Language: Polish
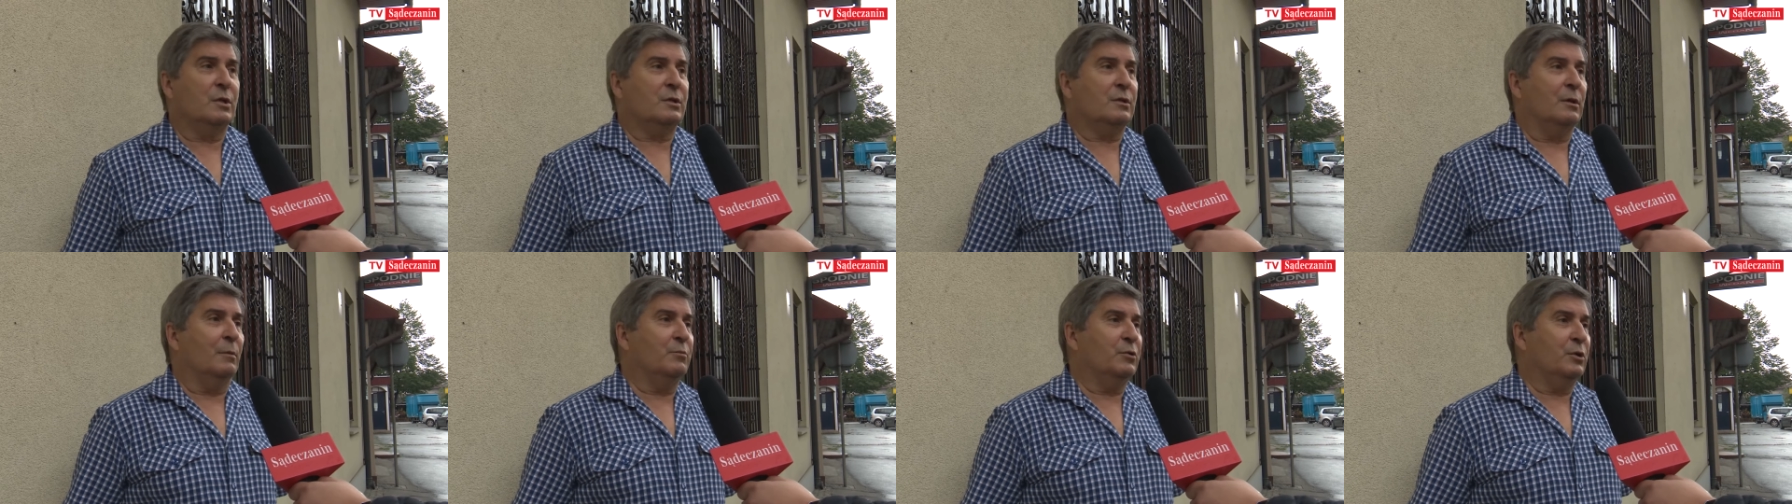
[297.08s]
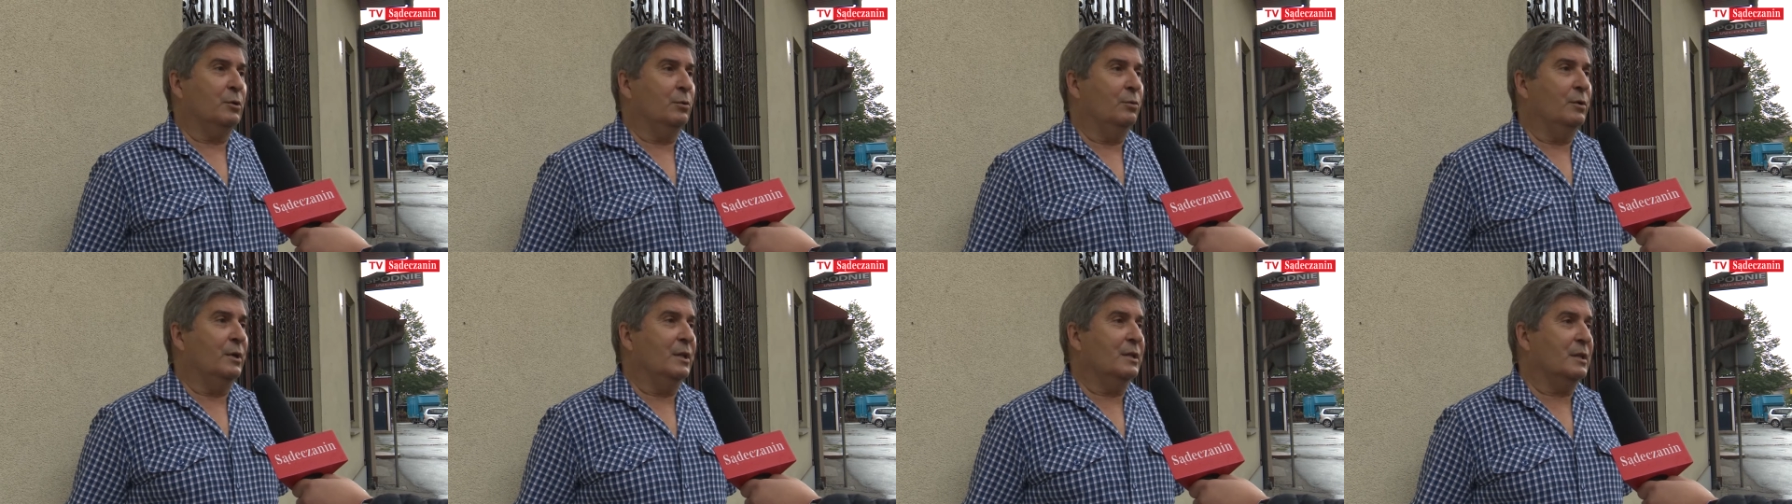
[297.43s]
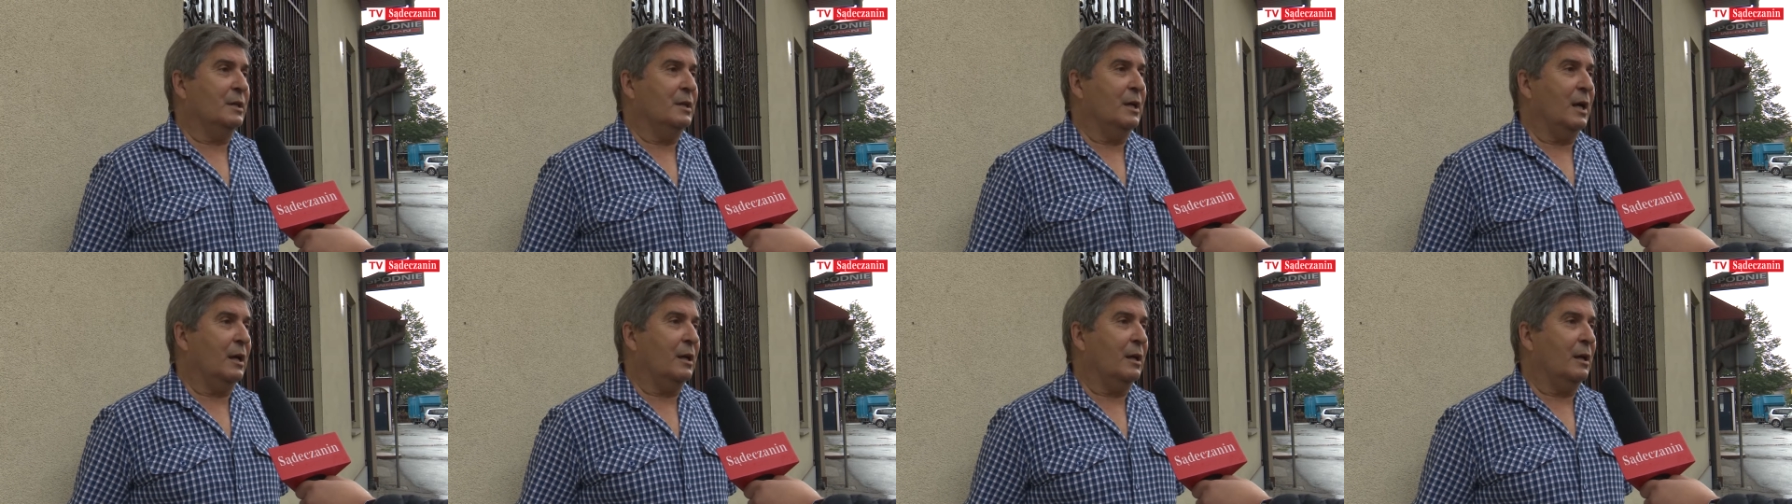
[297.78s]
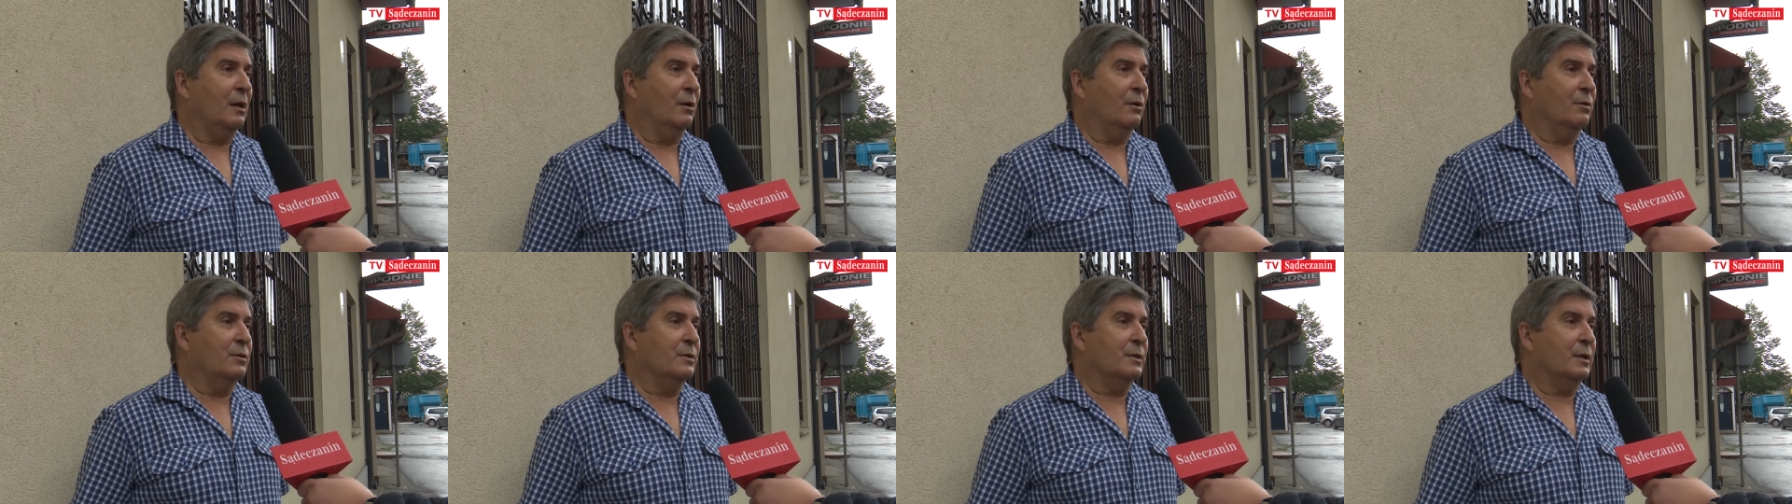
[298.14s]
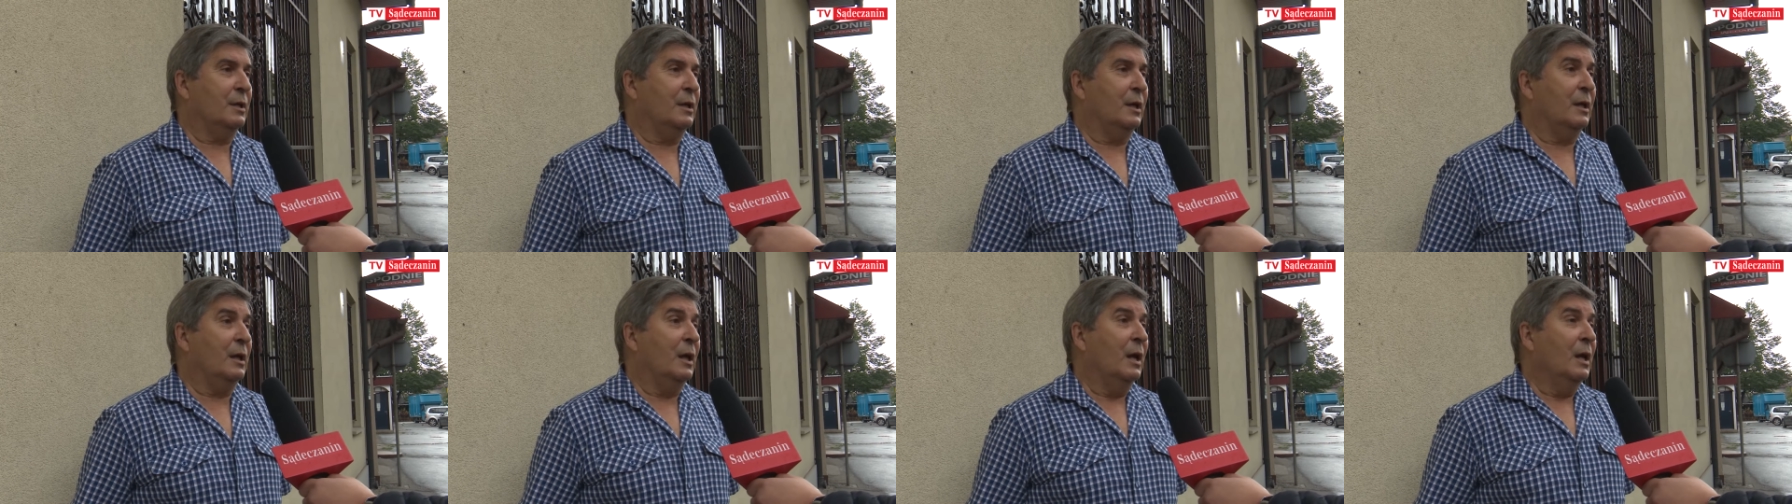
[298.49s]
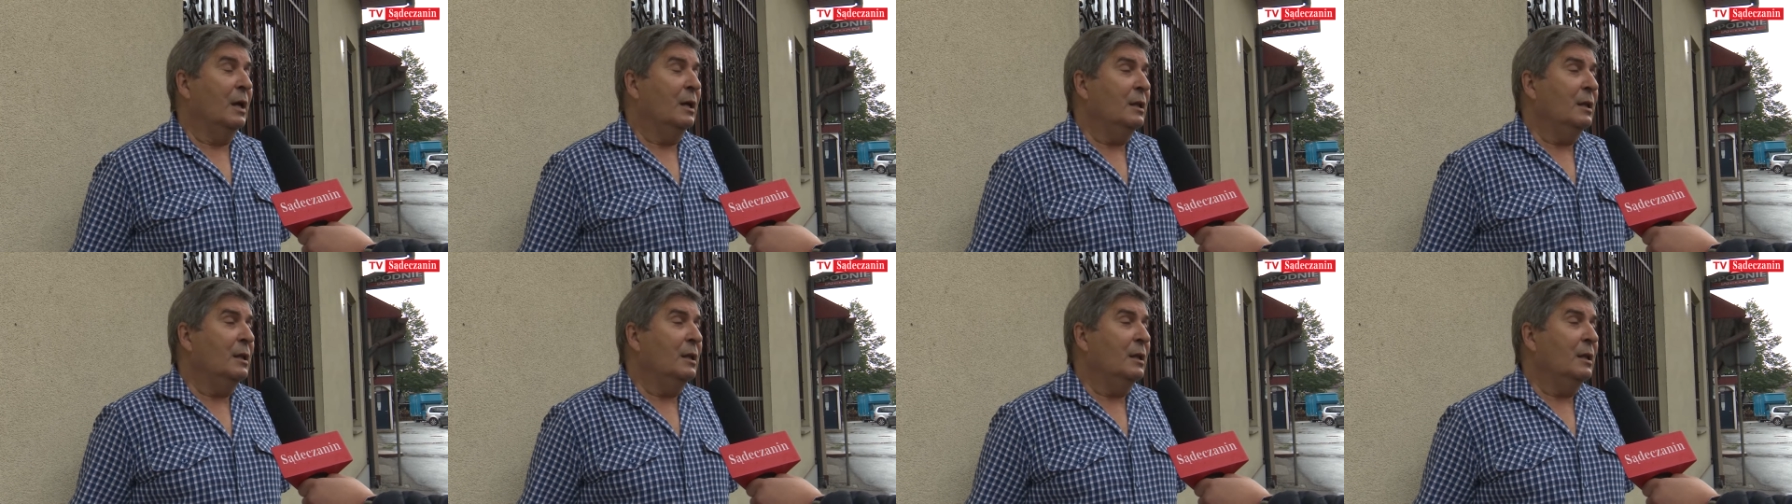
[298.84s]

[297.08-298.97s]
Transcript: są przy ulicy Jagiellońskiej.